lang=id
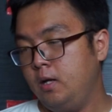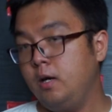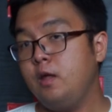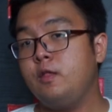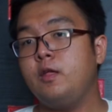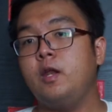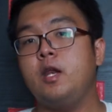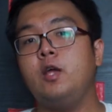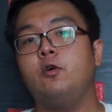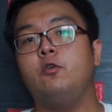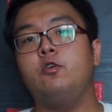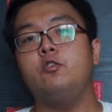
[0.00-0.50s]
Di
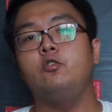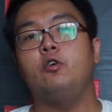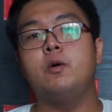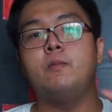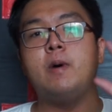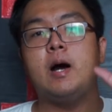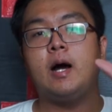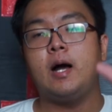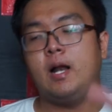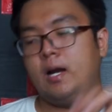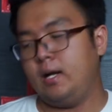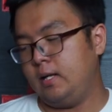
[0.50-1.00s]
sini gue juga
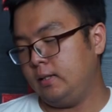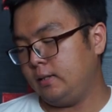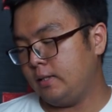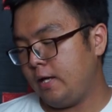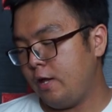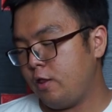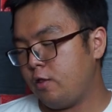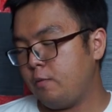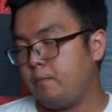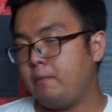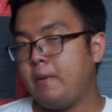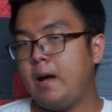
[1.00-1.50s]
bakal
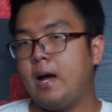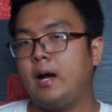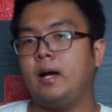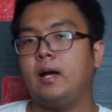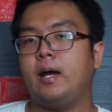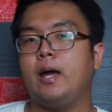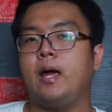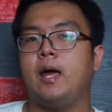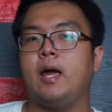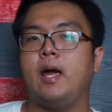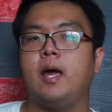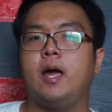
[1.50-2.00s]
ngetes
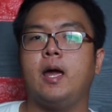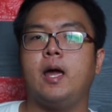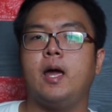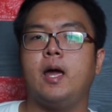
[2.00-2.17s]
pakai